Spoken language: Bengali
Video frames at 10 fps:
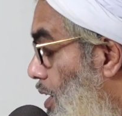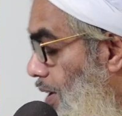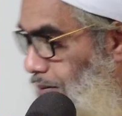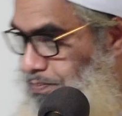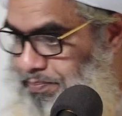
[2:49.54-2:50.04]

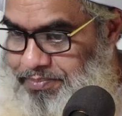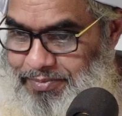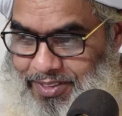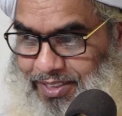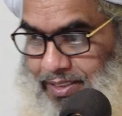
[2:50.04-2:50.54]
করে
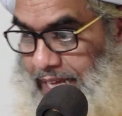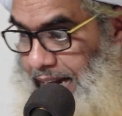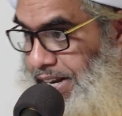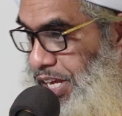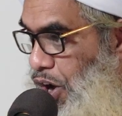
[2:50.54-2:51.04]

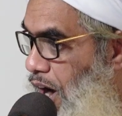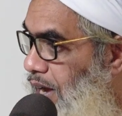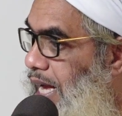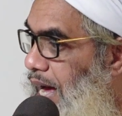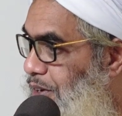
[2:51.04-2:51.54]
তারা এ নিয়ে
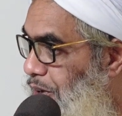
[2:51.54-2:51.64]
অহংকার